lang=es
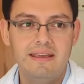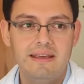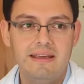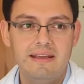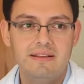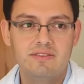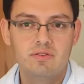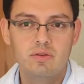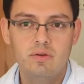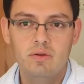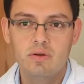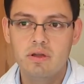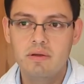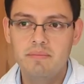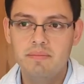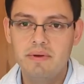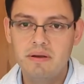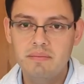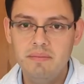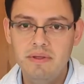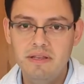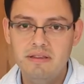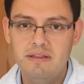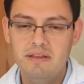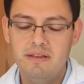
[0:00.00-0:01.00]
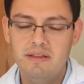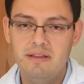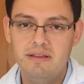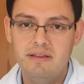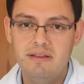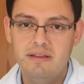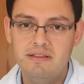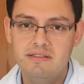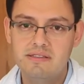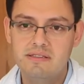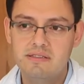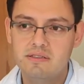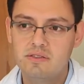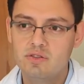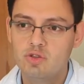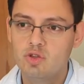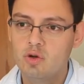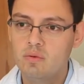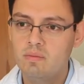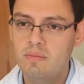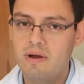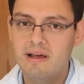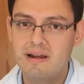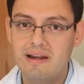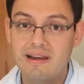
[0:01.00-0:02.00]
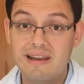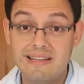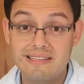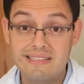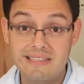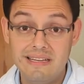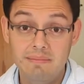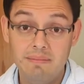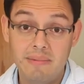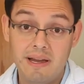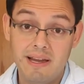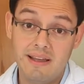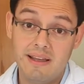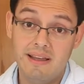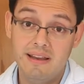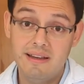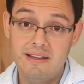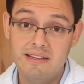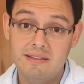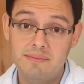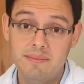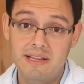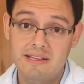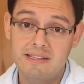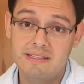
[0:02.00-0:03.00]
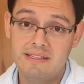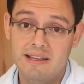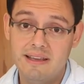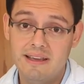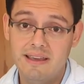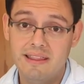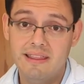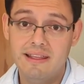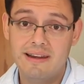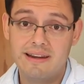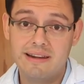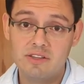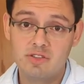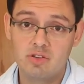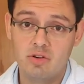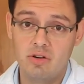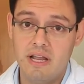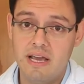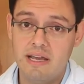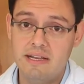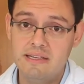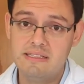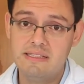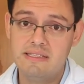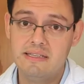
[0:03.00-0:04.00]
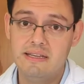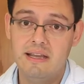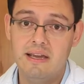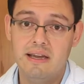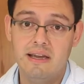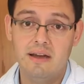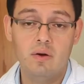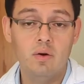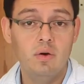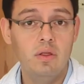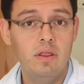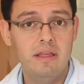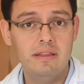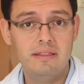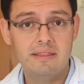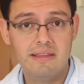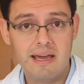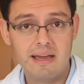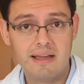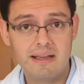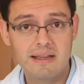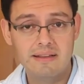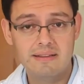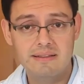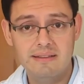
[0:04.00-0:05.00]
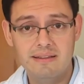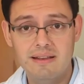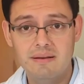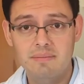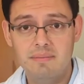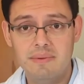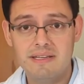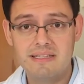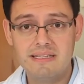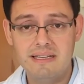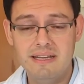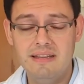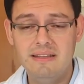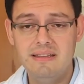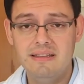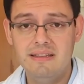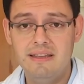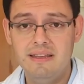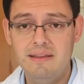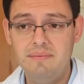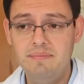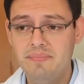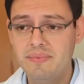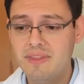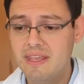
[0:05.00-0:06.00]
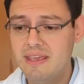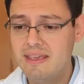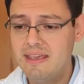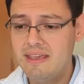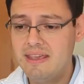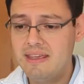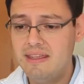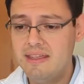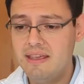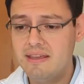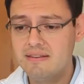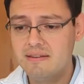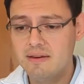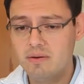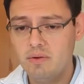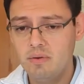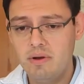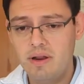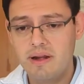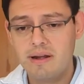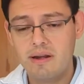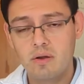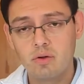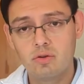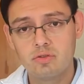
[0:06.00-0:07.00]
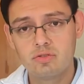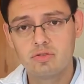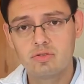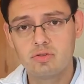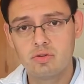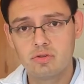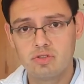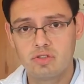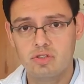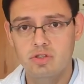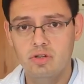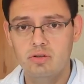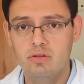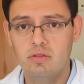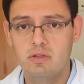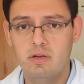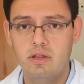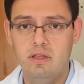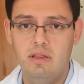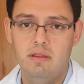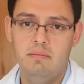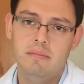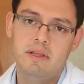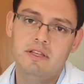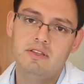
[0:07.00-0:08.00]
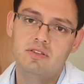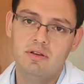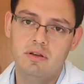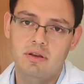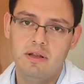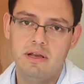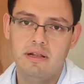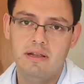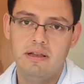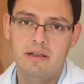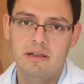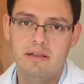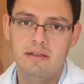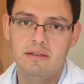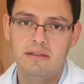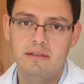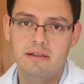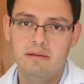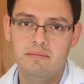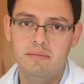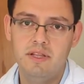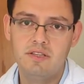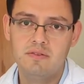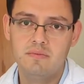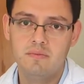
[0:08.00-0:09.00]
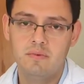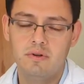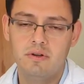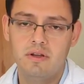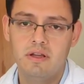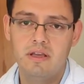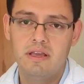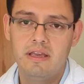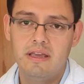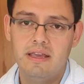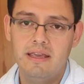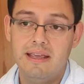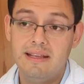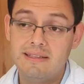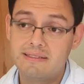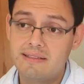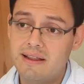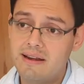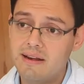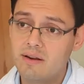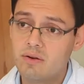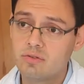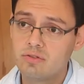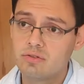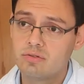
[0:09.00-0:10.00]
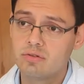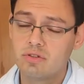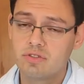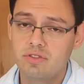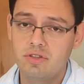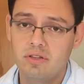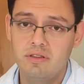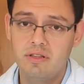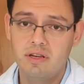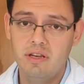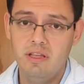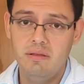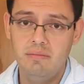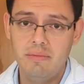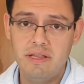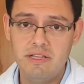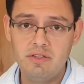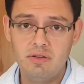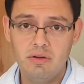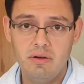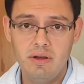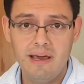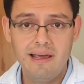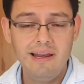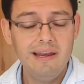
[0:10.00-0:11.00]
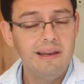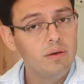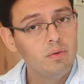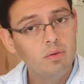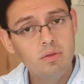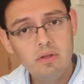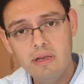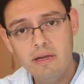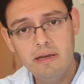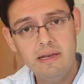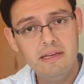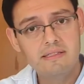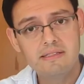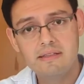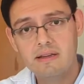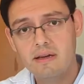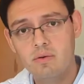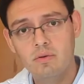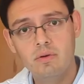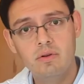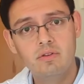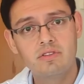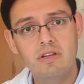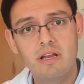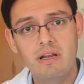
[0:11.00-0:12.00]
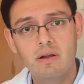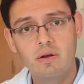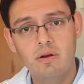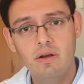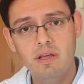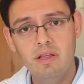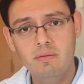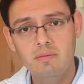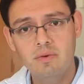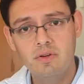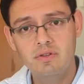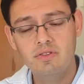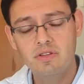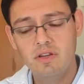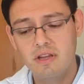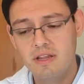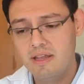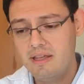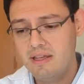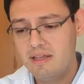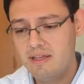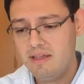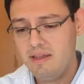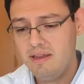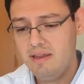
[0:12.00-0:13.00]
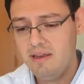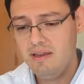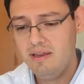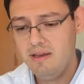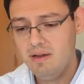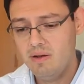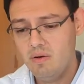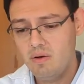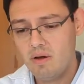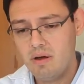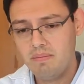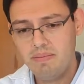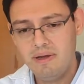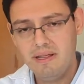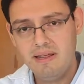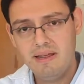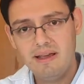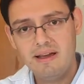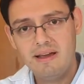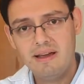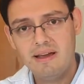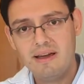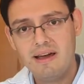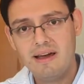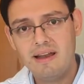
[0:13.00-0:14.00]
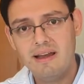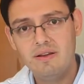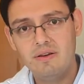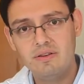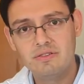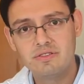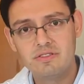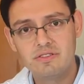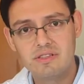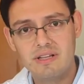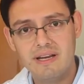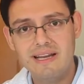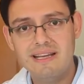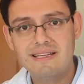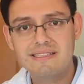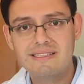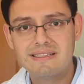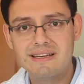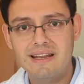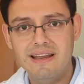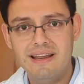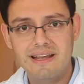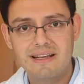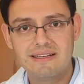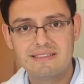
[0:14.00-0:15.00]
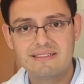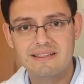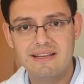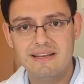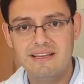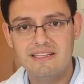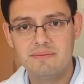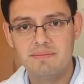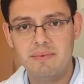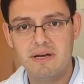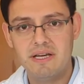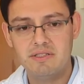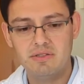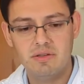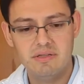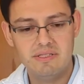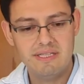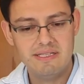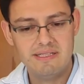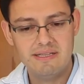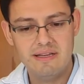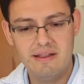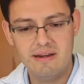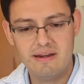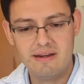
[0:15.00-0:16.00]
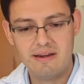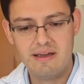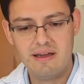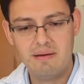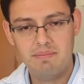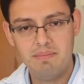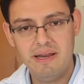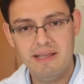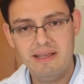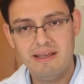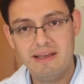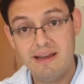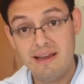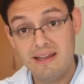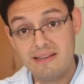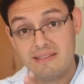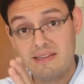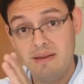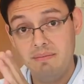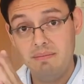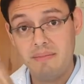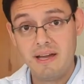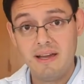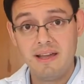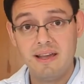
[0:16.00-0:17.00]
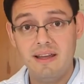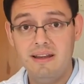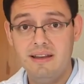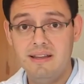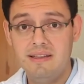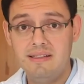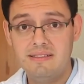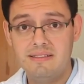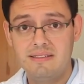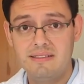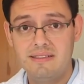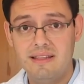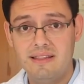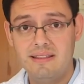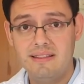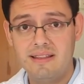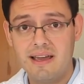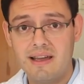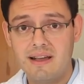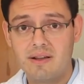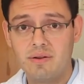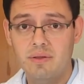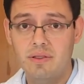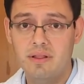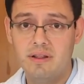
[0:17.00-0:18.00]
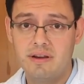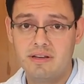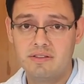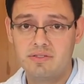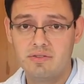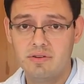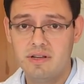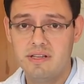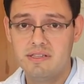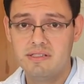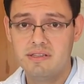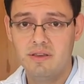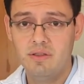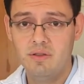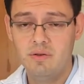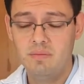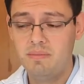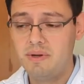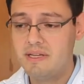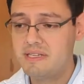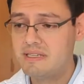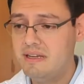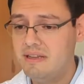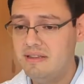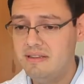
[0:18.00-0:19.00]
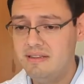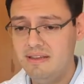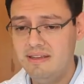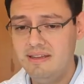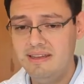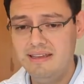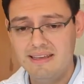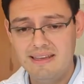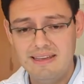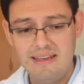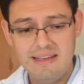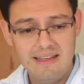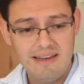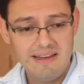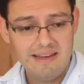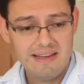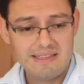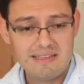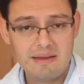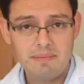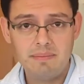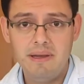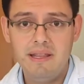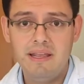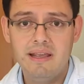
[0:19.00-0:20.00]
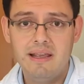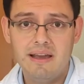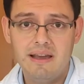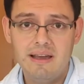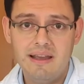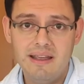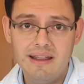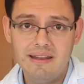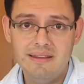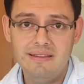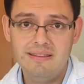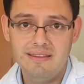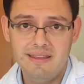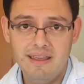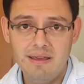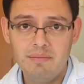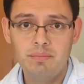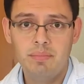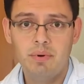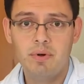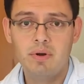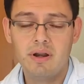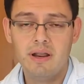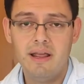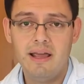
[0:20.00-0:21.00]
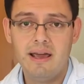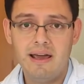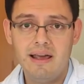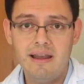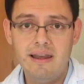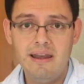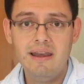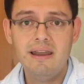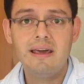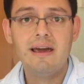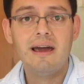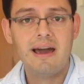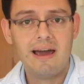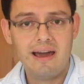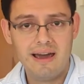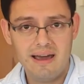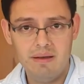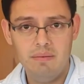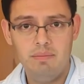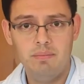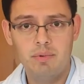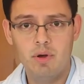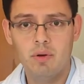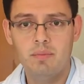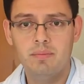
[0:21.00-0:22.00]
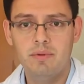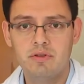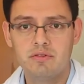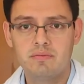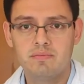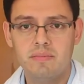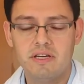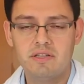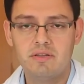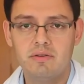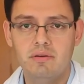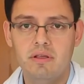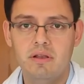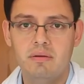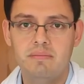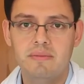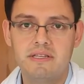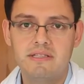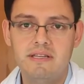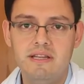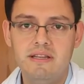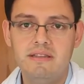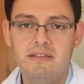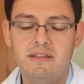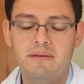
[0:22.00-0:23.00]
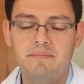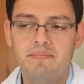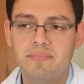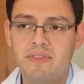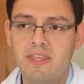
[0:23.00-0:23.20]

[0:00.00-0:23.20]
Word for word: Esto lo que permite es tomar las imágenes, bien sea de resonancia o de TAC del paciente, y hacer una reconstrucción tridimensional del mismo. Esta reconstrucción tridimensional, él utiliza unos algoritmos y lo aplica a los tres ejes del espacio, es decir, aplica las imágenes de TAC o de resonancia de un paciente, las aplica en tiempo real al propio espacio del paciente.